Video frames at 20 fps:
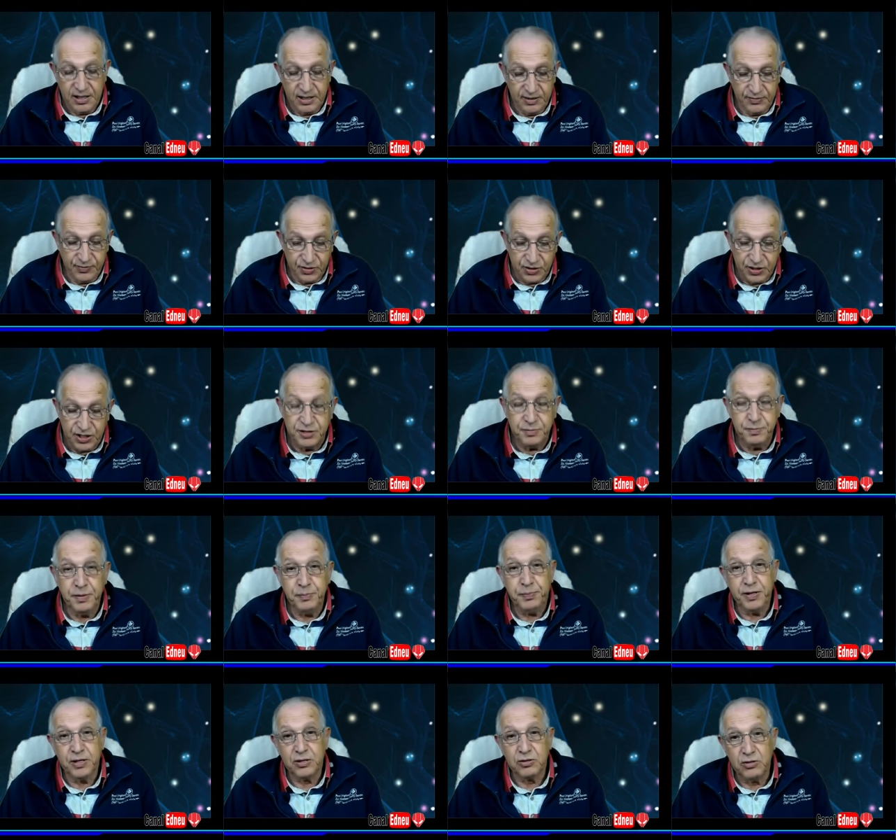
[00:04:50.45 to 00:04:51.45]
E vocês me
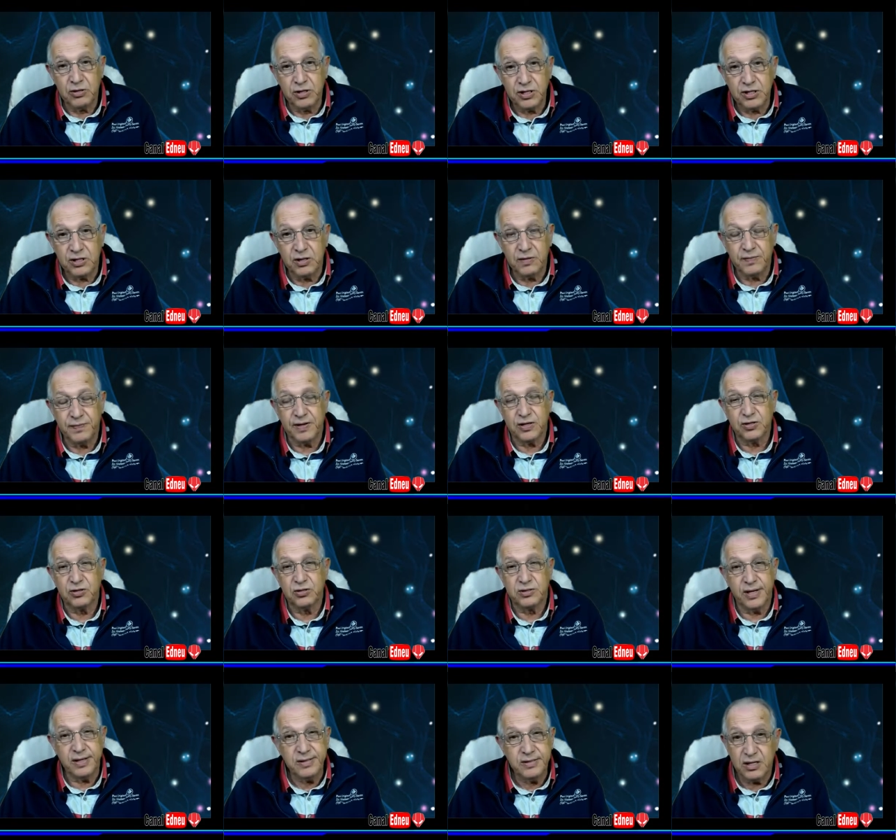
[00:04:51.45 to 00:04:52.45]
perdoem que eu
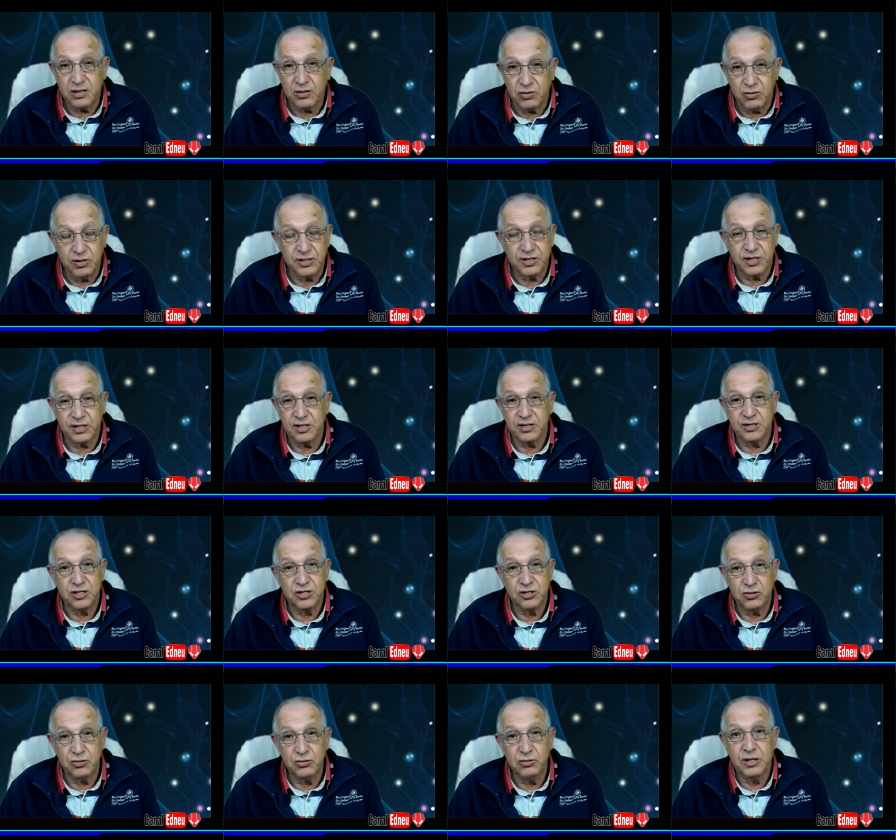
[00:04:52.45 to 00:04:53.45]
faço tanta coisa que às
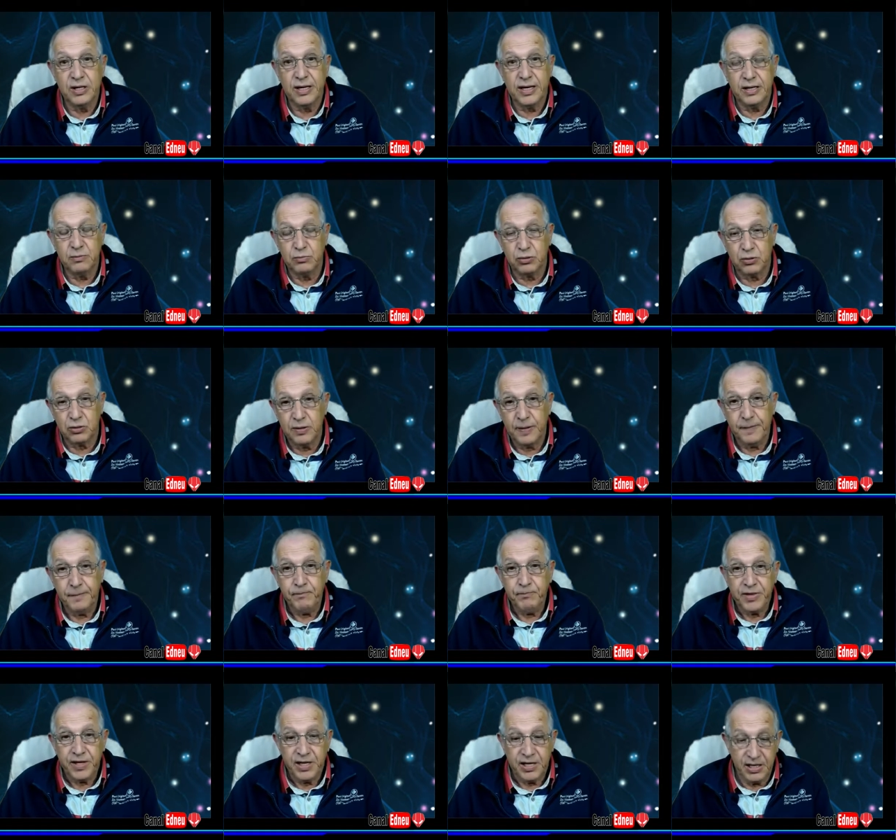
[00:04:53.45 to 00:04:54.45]
vezes eu não lembro.
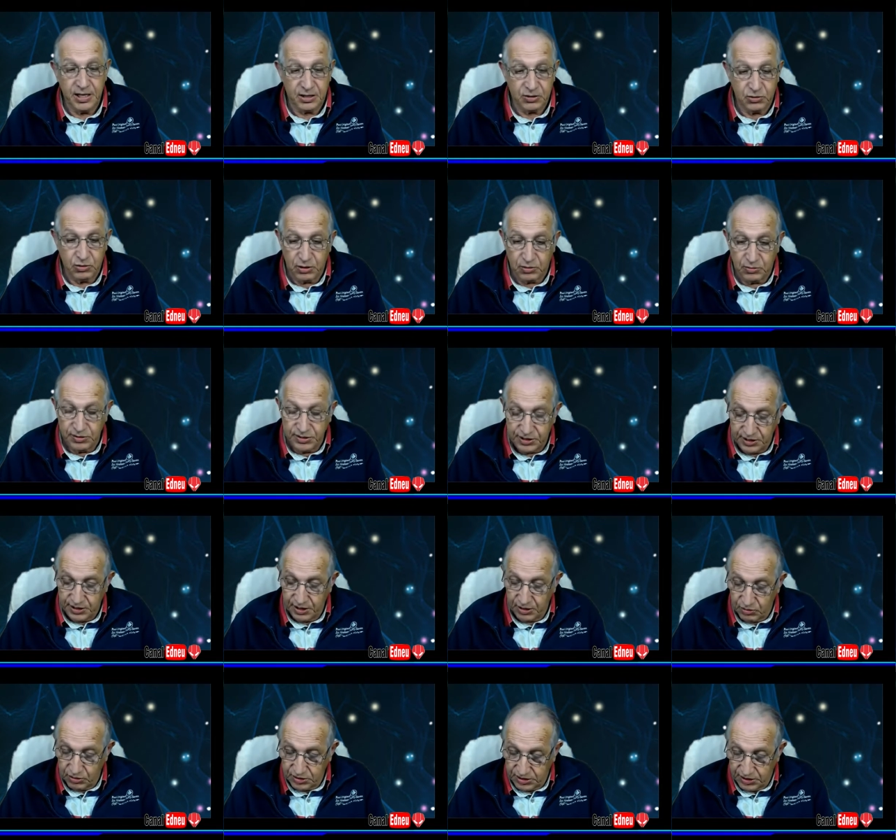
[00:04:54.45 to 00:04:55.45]
E agora, com esse
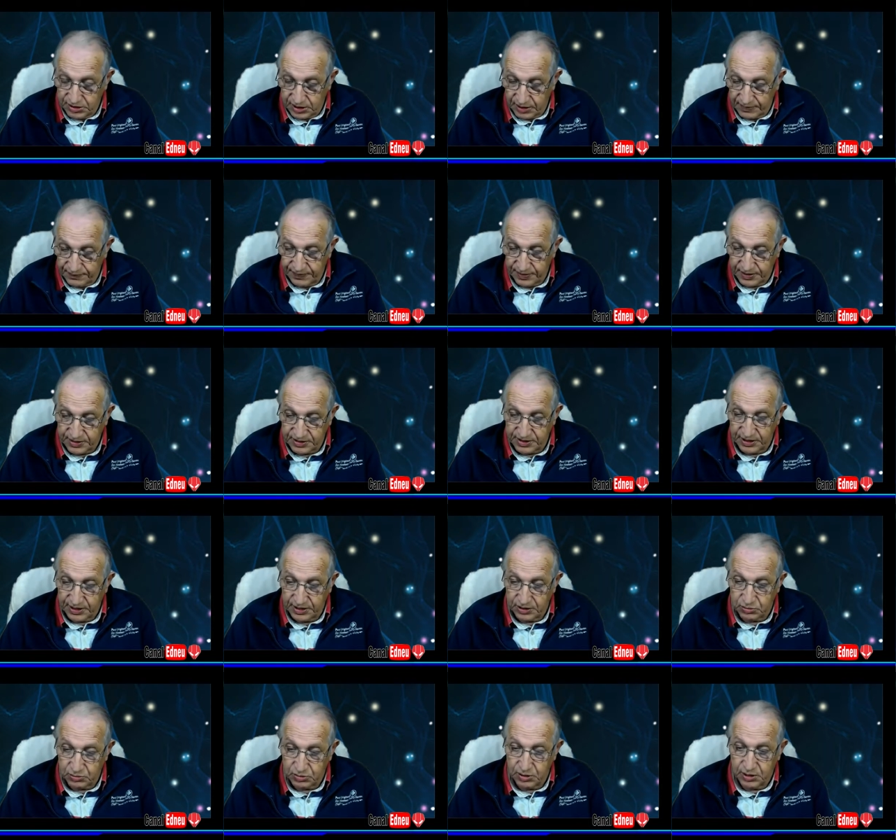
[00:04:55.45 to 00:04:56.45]
negócio de estar tá
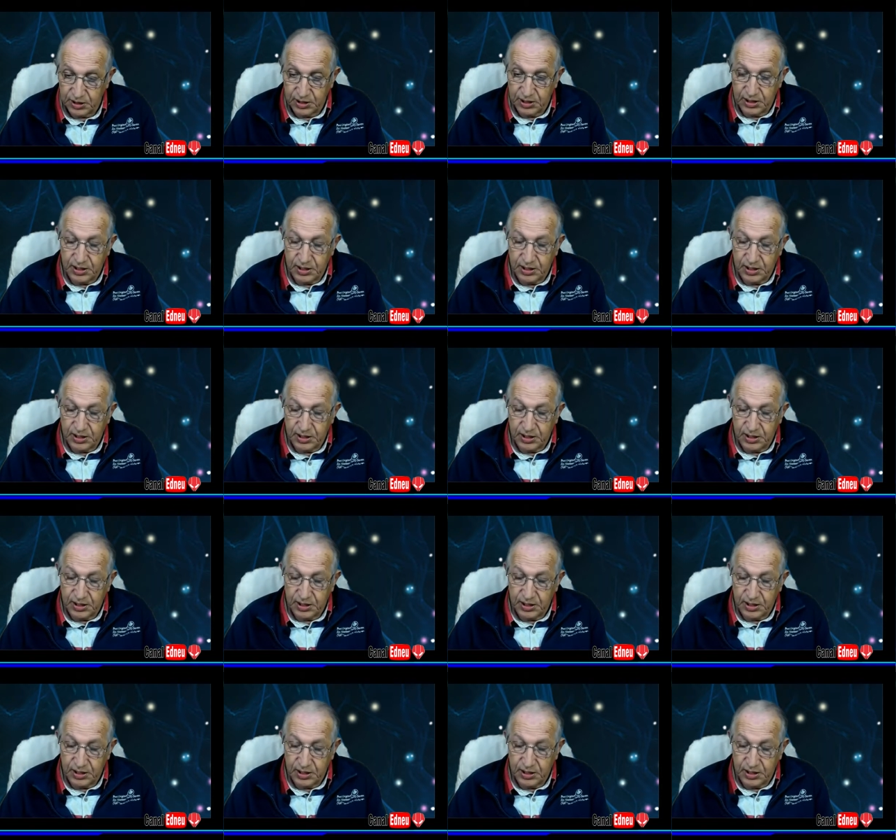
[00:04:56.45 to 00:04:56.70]
fazendo